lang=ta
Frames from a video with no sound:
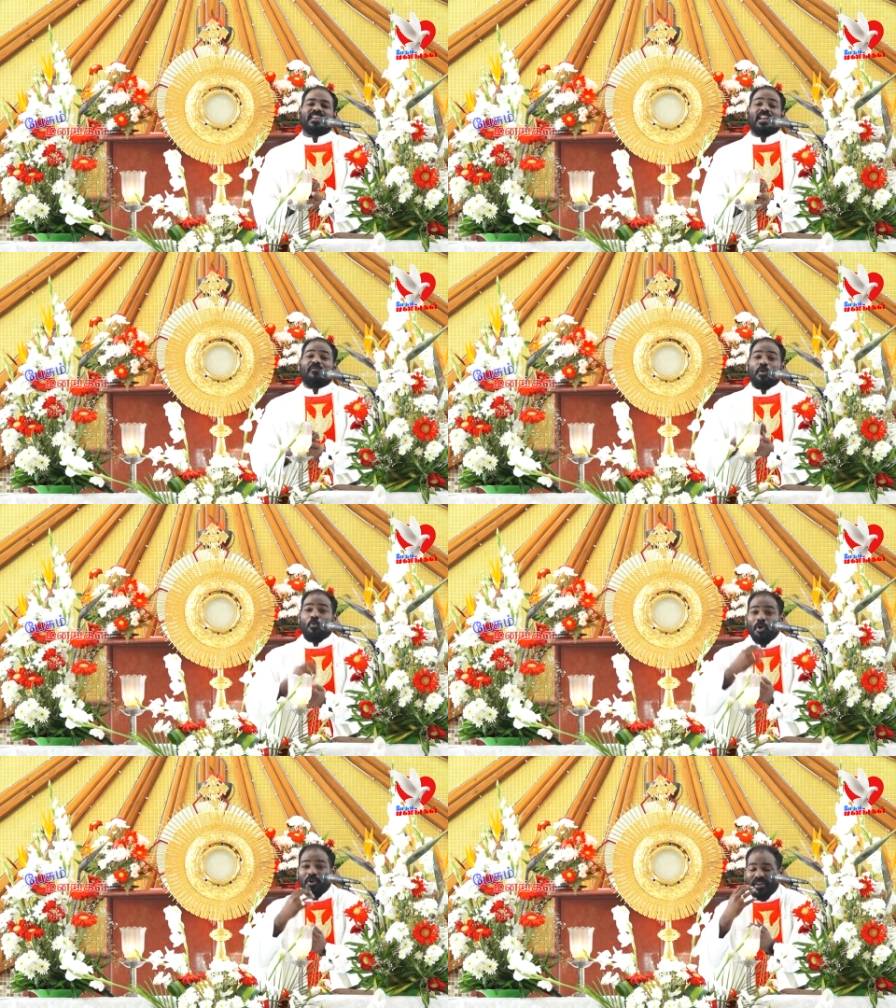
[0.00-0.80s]
எனவே
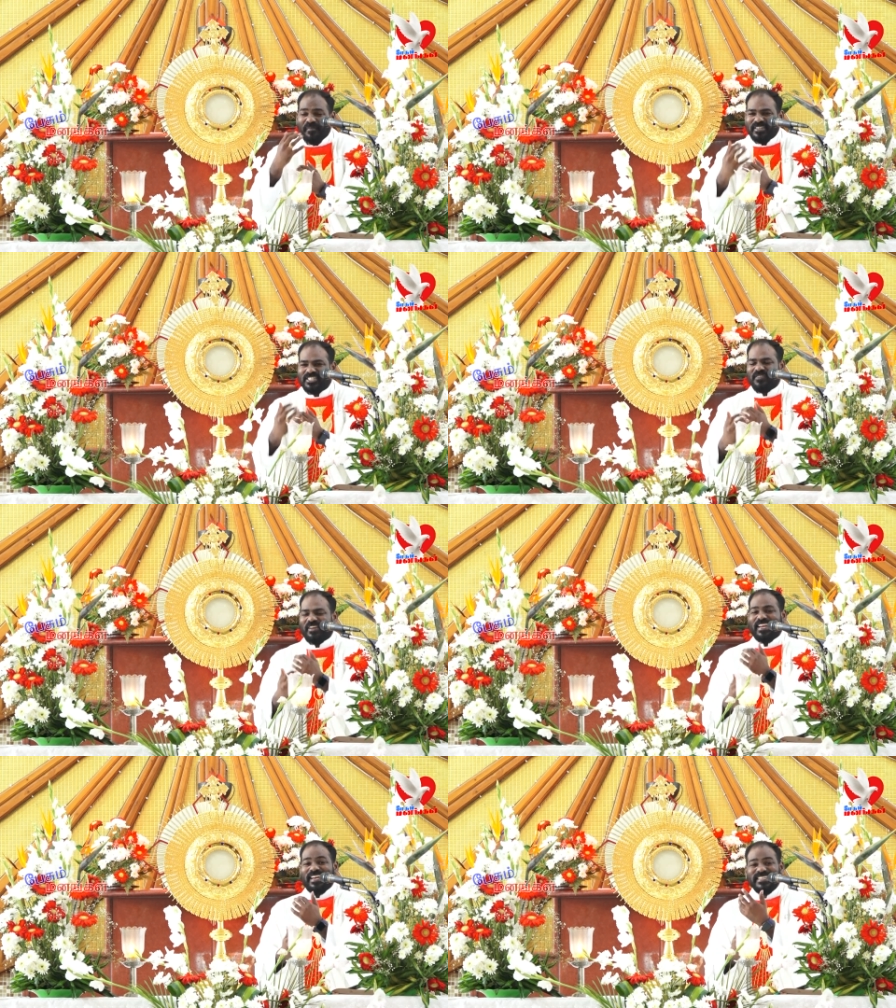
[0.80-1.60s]
ஒருவர்
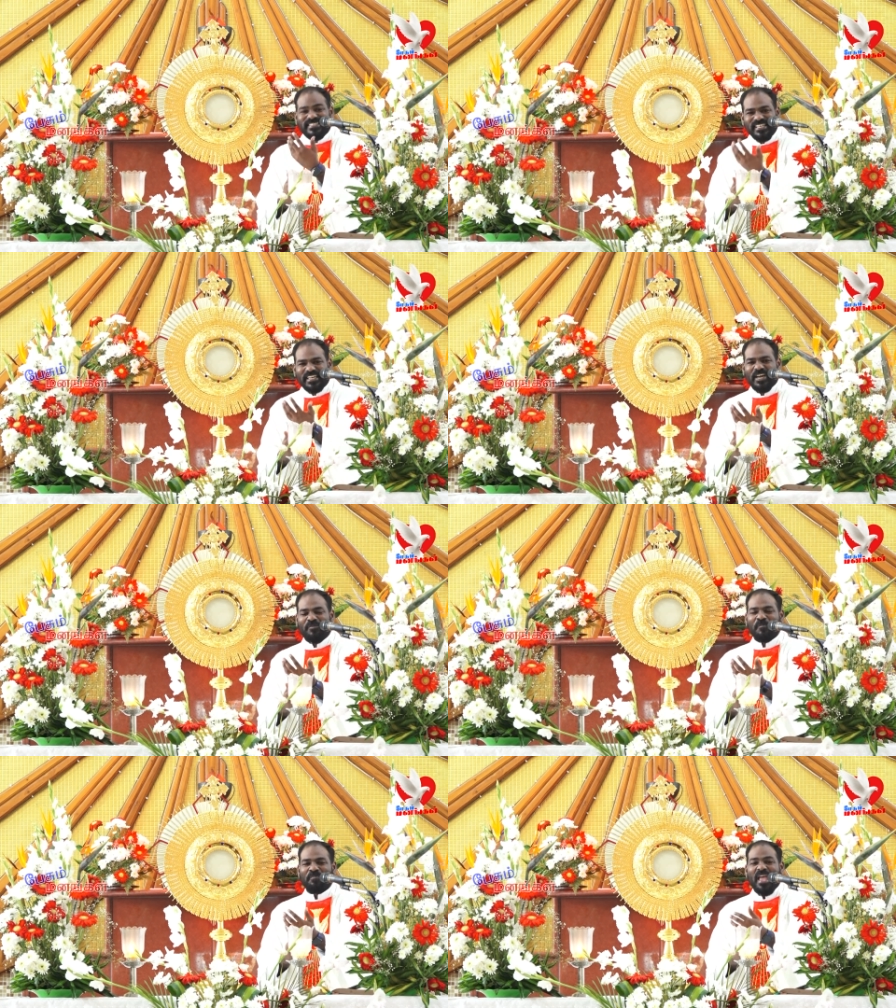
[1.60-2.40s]
மற்றவரை
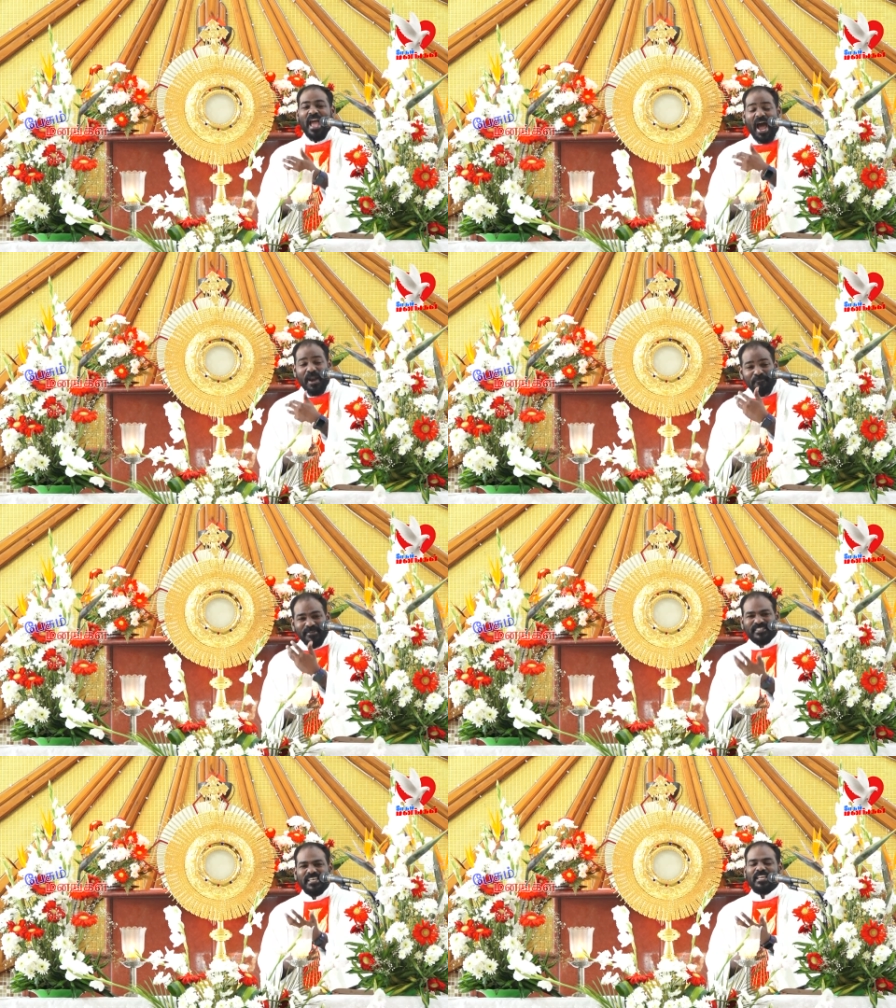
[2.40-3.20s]
நேசிக்கவும்
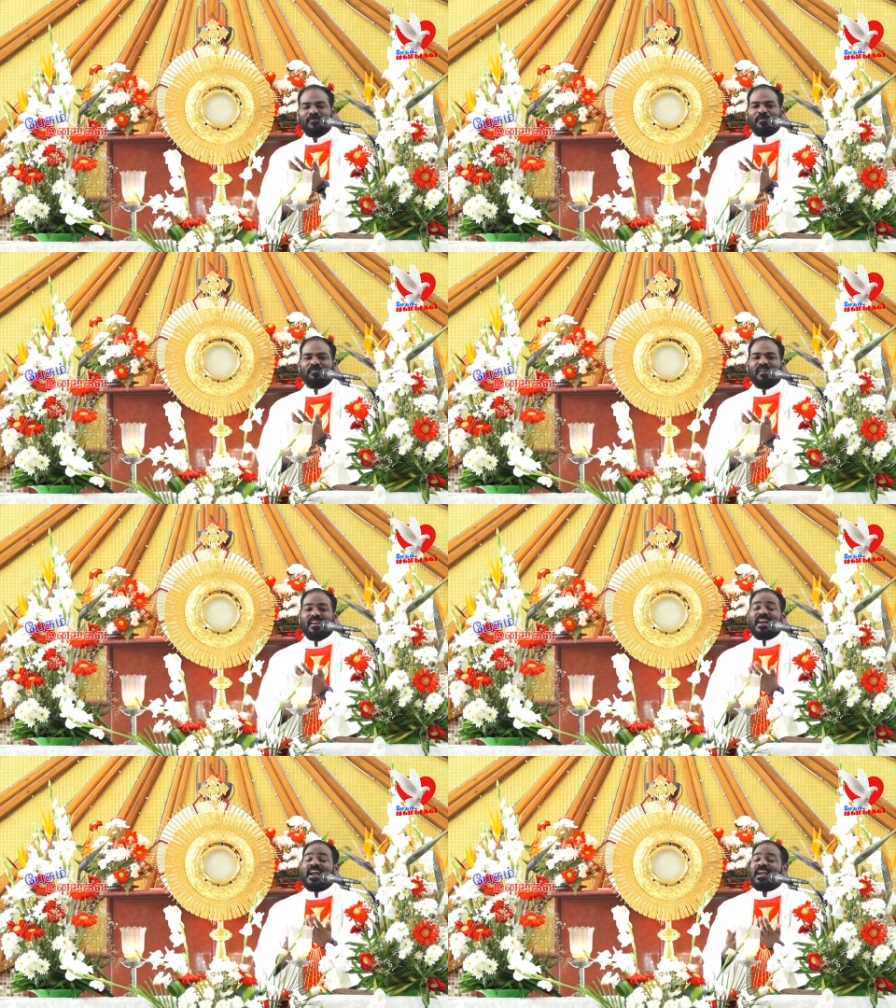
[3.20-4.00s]
அன்பு செய்யவும்
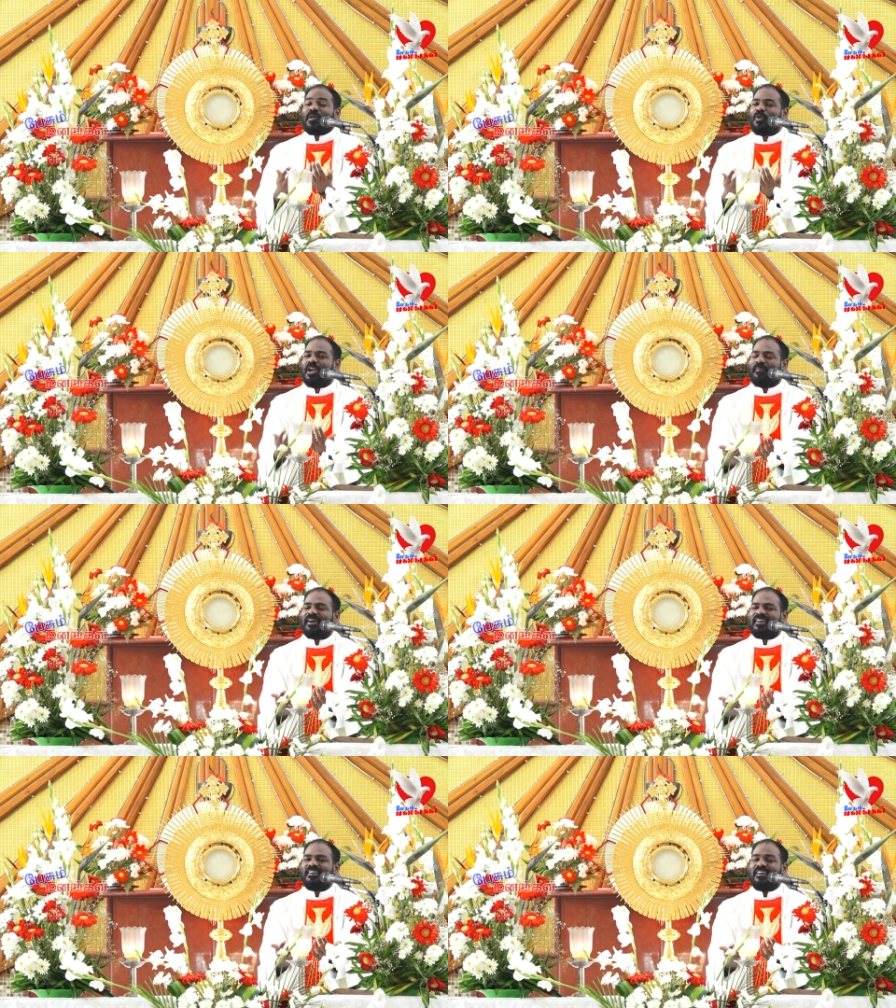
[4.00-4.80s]
கடவுள்
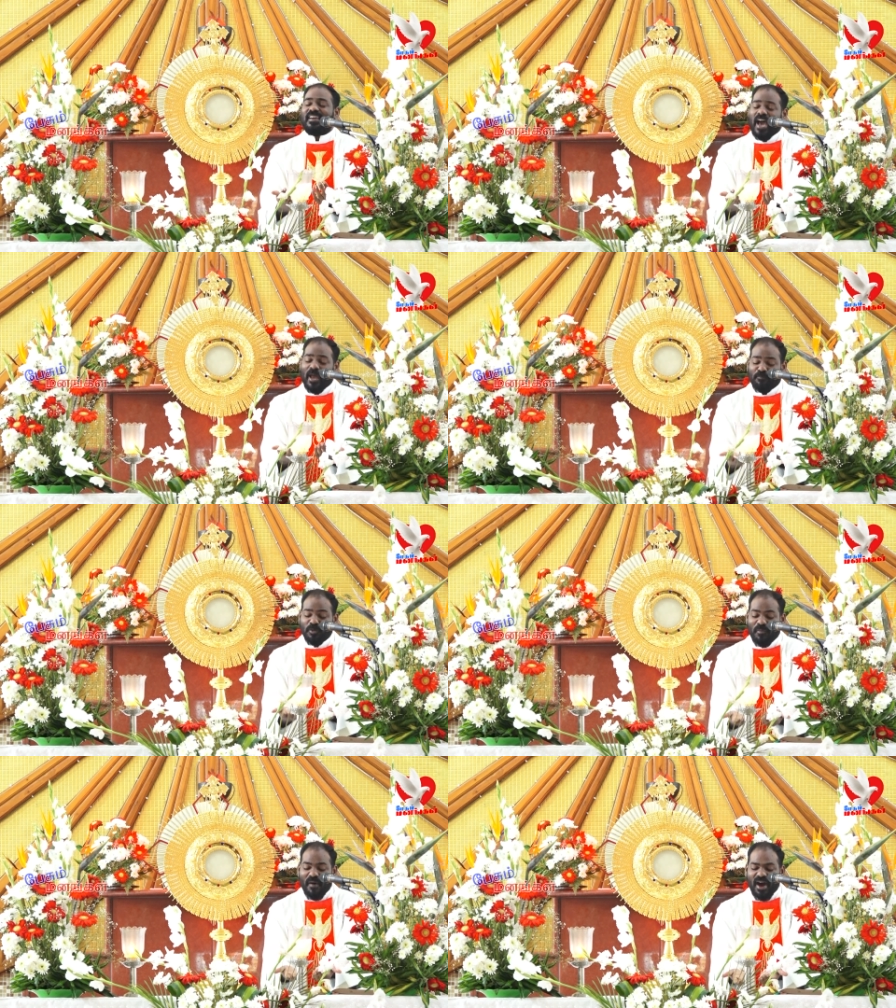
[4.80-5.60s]
நமக்கு
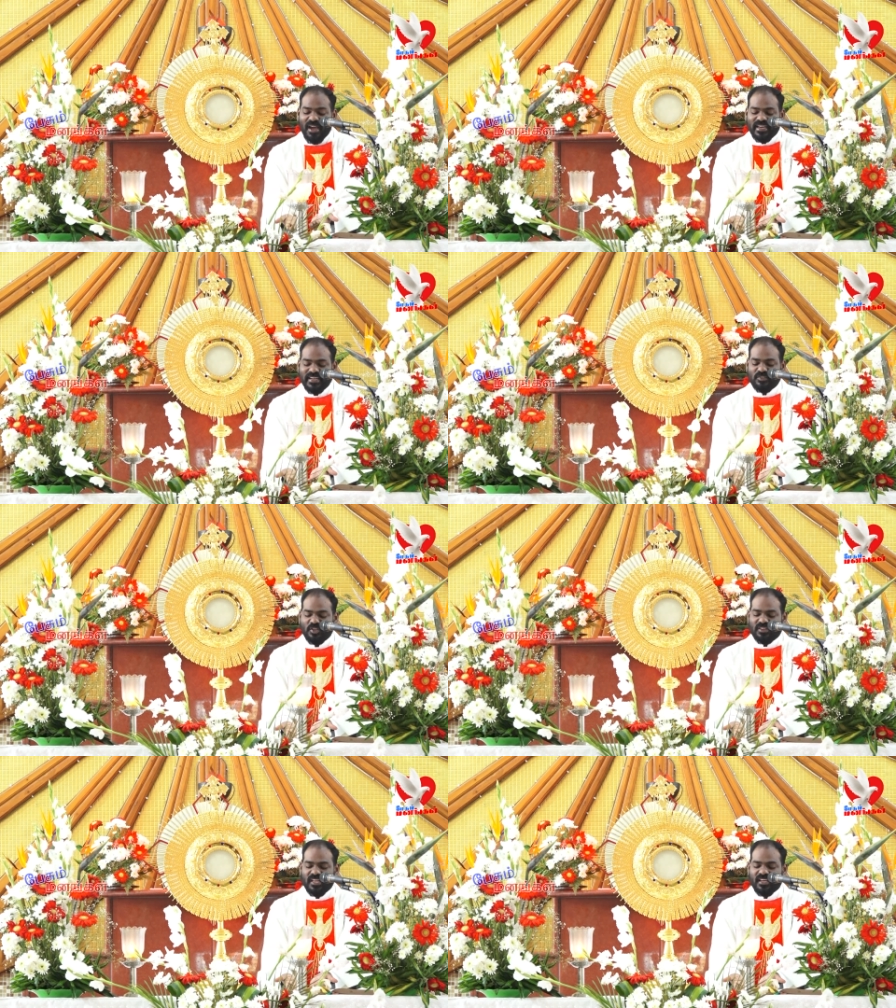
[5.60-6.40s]
அற்புதமாய்
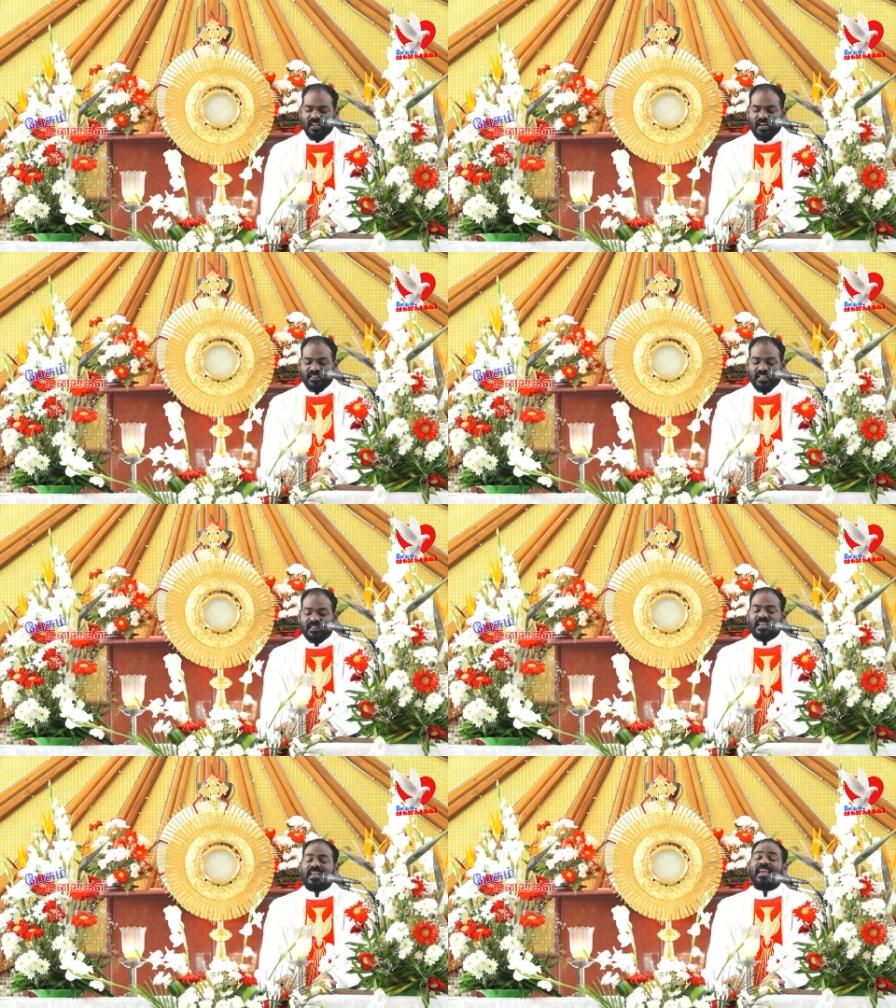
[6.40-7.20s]
கற்றுத்தருகிறார்
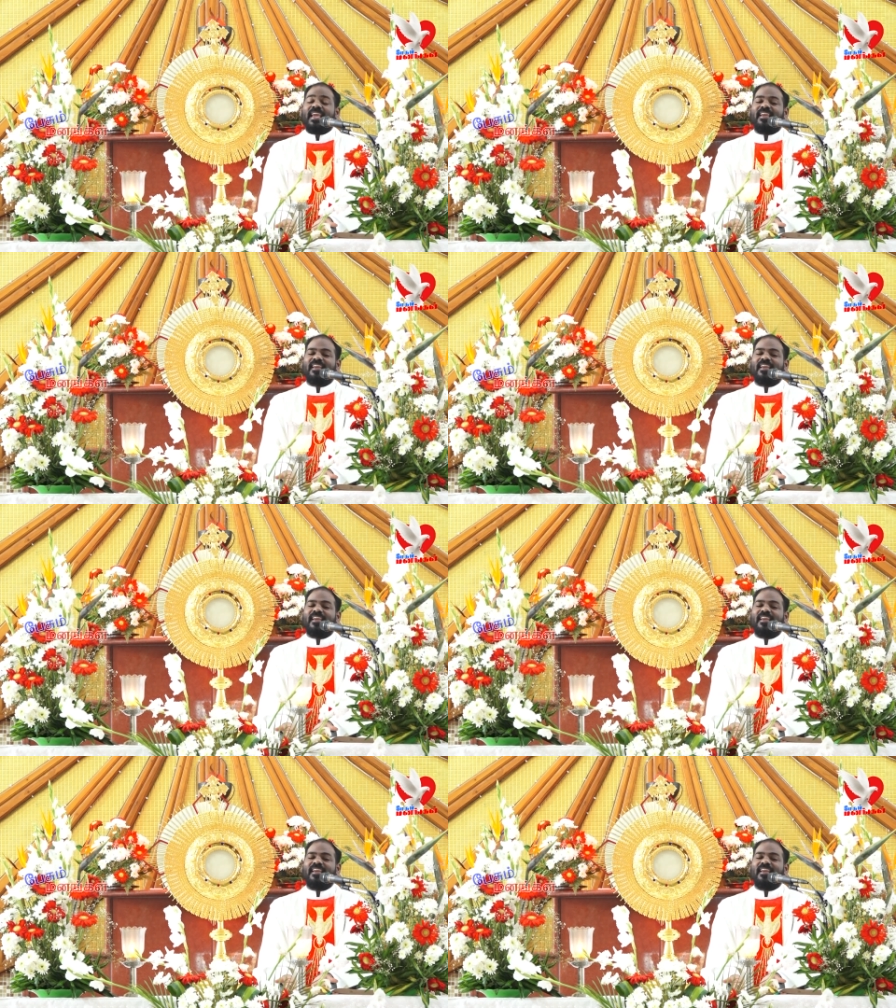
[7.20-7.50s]
தந்தையே